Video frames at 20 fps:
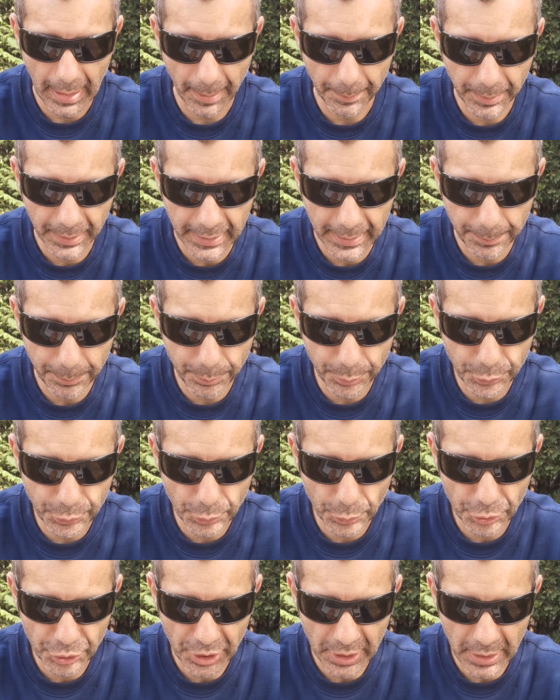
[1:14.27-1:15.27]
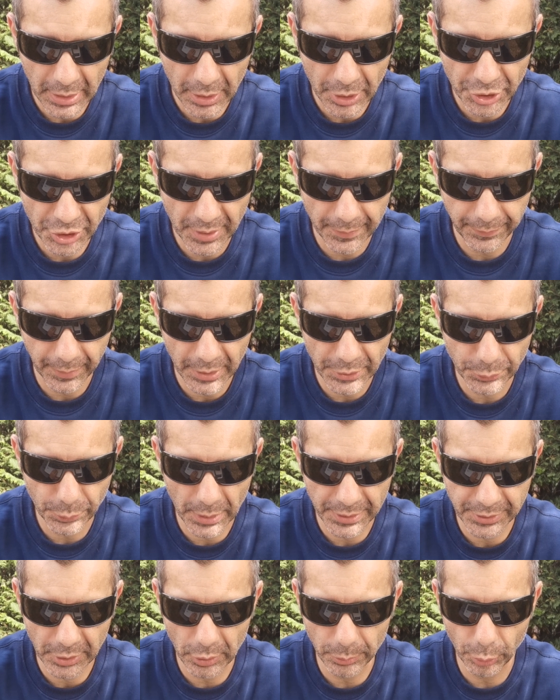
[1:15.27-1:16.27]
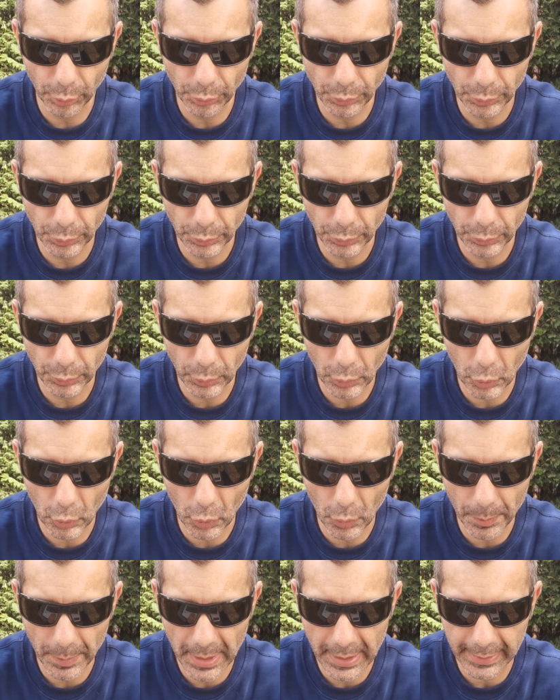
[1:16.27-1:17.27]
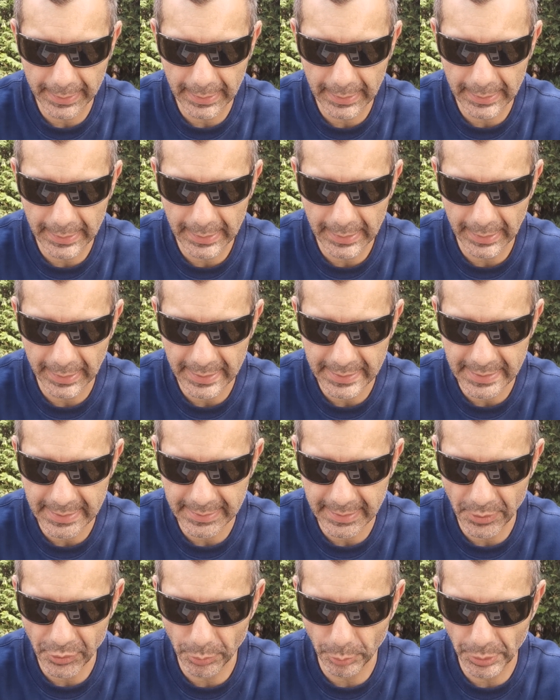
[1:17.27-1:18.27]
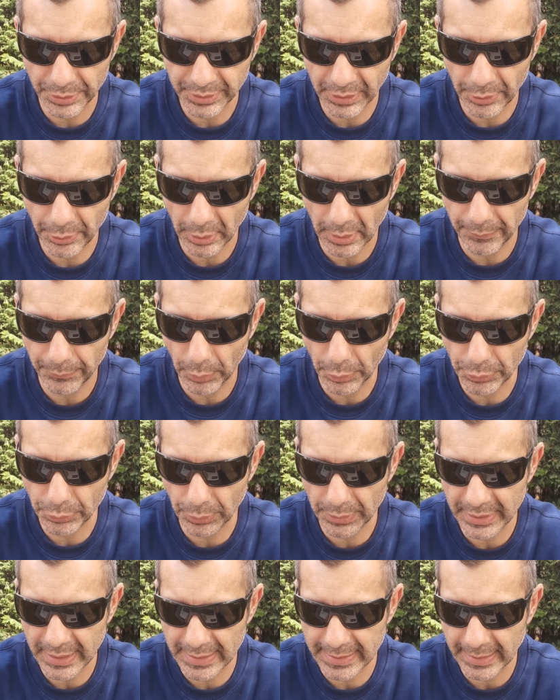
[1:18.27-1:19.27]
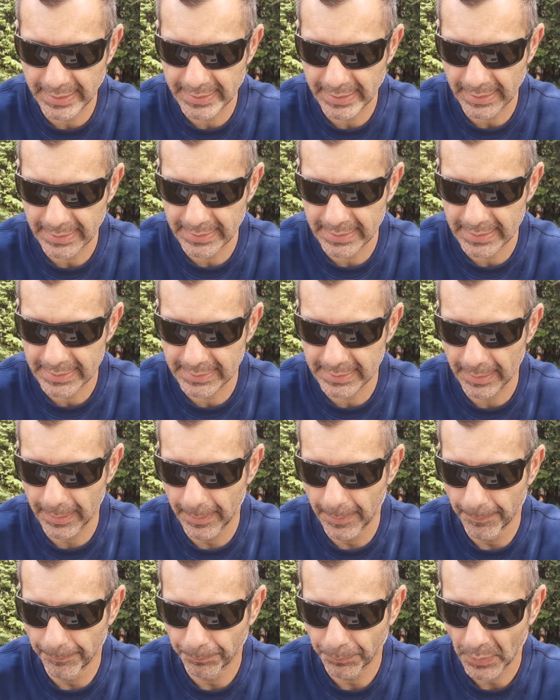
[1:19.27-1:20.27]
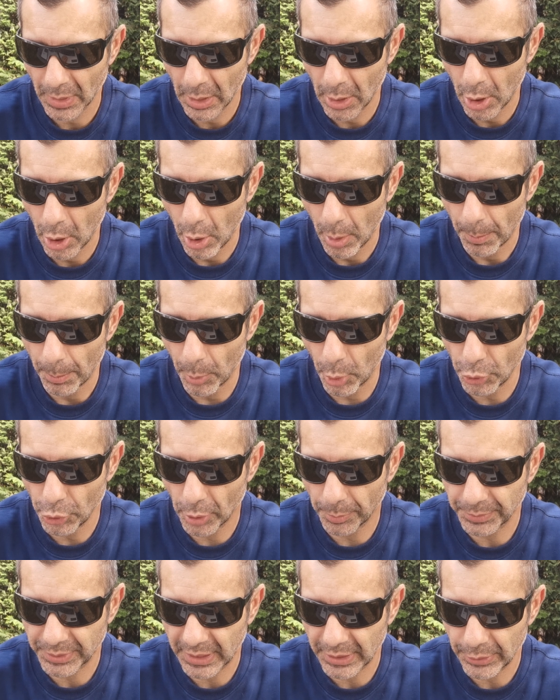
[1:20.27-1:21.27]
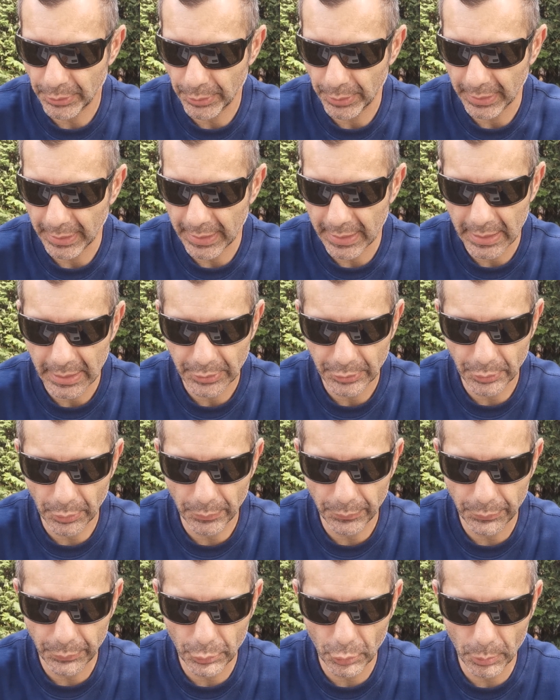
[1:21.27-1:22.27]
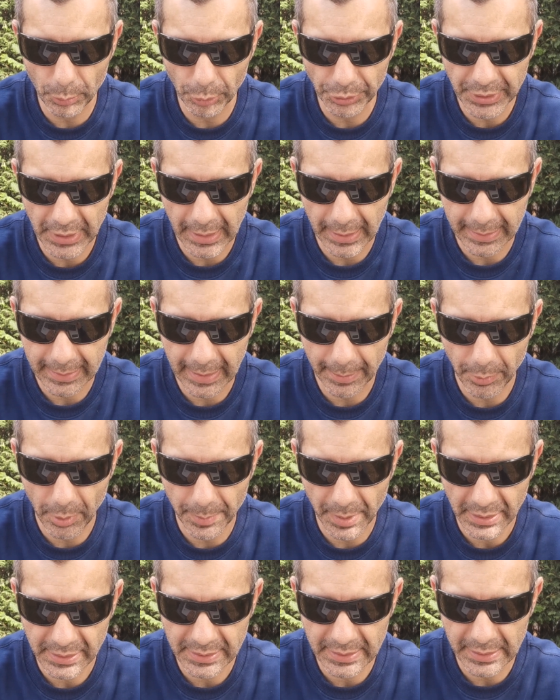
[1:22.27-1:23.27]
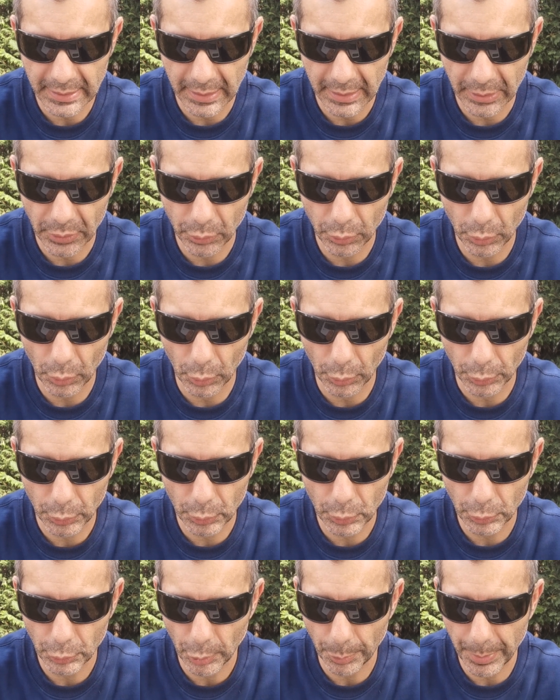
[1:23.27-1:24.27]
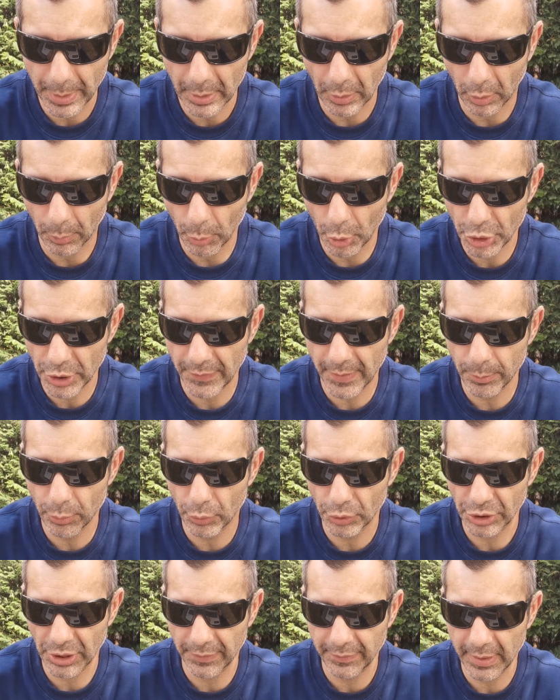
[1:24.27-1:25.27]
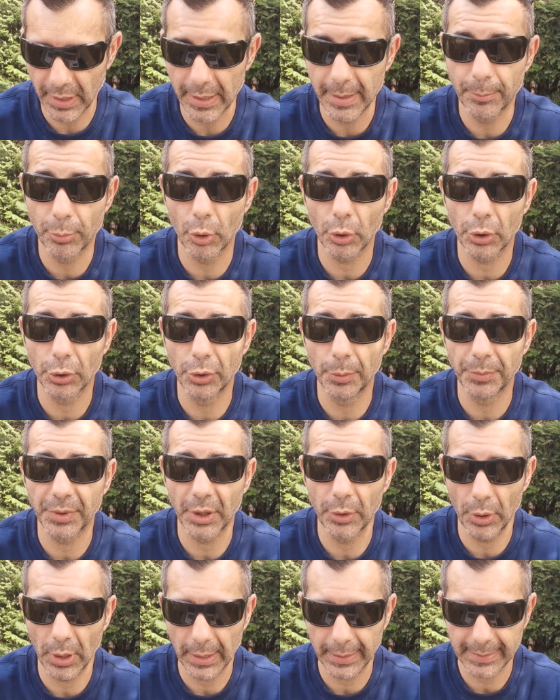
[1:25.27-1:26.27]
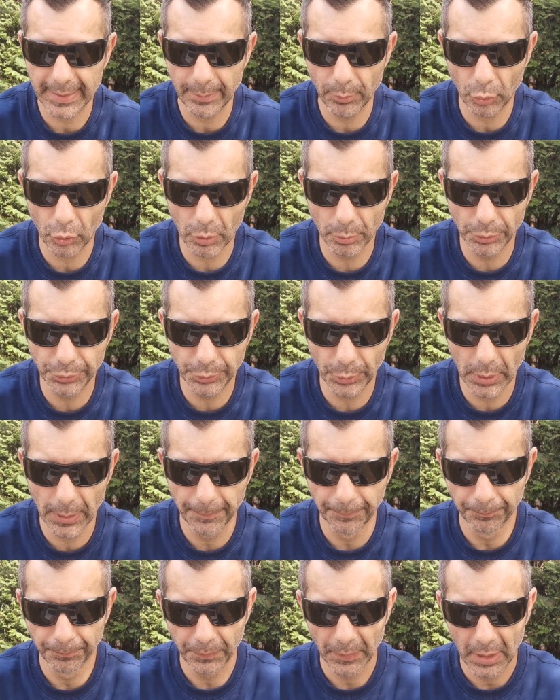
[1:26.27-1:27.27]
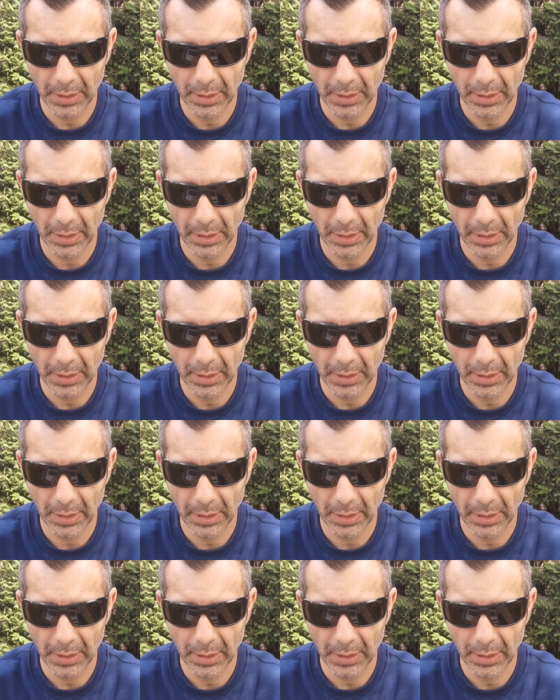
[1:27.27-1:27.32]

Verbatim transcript: Après, Pieux Jean, françois salut Bruno. Comment régler la résistance de mon entraîneur en fonction des exercices Mon entraîneur est un vieux modèle à câble, merci. Et le cul te pèle. Alors moi, j'avais, j'avais à l'époque un entraîneur à câble comme toi.